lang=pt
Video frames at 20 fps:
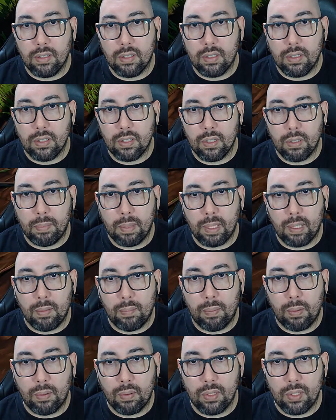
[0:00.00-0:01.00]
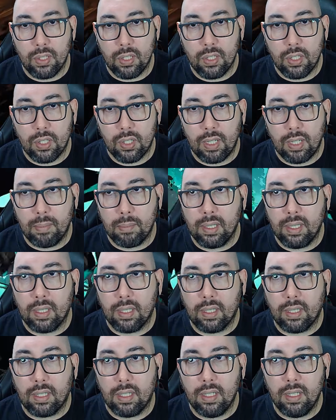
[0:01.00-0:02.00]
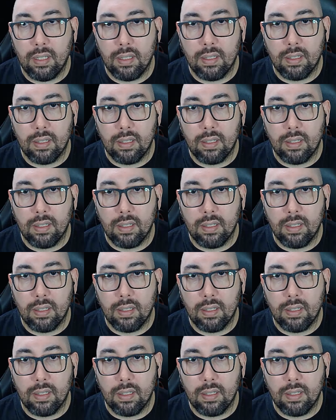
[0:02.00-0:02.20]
Deixa eu pegar um pouco de estamina aqui.